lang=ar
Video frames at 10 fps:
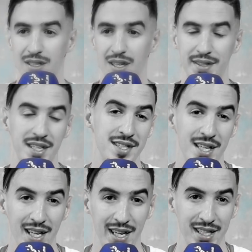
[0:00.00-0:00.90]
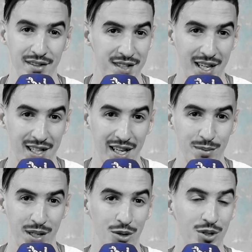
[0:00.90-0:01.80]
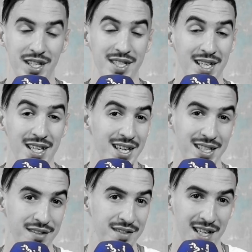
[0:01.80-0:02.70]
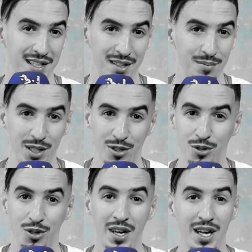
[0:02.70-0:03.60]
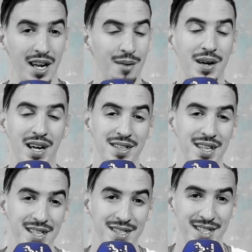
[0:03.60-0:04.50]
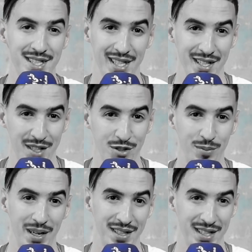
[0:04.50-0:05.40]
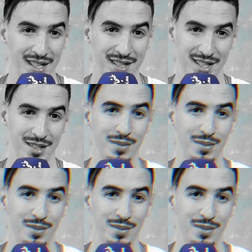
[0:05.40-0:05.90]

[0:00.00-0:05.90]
عطيه صلاحيه يفتح الكاميرا وعطيه الصلاحيه يفتح لك الميكرو راه ما عنده حتى شي اساس وما عنده حتى شي